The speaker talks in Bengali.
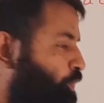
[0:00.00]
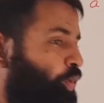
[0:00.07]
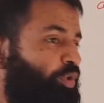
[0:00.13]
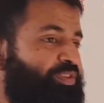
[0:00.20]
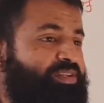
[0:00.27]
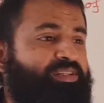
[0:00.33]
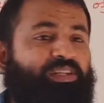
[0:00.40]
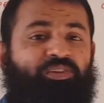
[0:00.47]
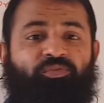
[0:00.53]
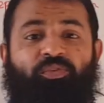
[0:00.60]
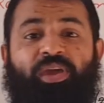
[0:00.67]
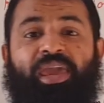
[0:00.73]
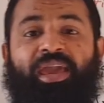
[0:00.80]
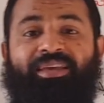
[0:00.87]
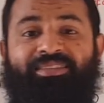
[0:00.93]
পজিটিভ
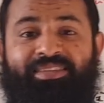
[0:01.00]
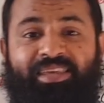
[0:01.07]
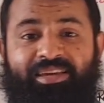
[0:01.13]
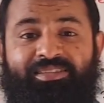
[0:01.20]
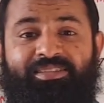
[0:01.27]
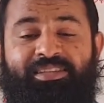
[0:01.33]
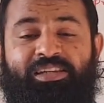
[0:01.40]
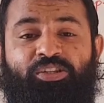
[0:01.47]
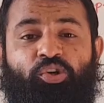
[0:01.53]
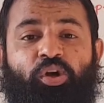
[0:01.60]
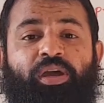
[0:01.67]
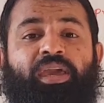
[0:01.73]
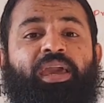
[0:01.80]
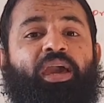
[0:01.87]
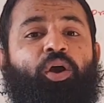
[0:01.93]
এক্স অ্যাক্সিসের
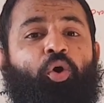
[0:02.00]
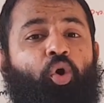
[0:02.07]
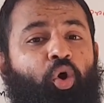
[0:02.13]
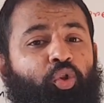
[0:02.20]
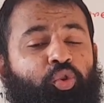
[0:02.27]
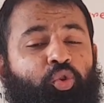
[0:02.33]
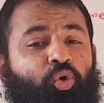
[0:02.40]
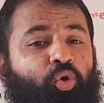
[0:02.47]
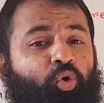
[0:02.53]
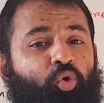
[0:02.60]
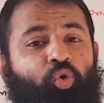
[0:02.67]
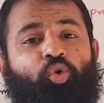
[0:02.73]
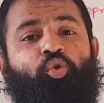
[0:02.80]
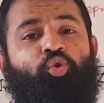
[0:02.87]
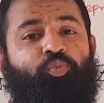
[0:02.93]
সঙ্গে কত
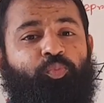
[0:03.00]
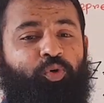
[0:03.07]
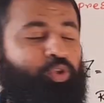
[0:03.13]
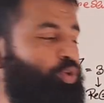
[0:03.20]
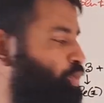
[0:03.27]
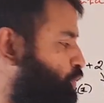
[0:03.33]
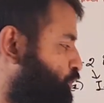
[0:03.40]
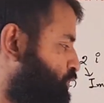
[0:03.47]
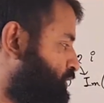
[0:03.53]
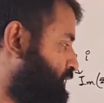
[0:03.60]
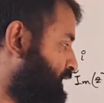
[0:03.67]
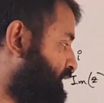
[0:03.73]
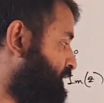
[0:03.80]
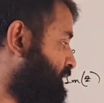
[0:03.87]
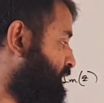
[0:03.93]
কোণ উৎপন্ন করছে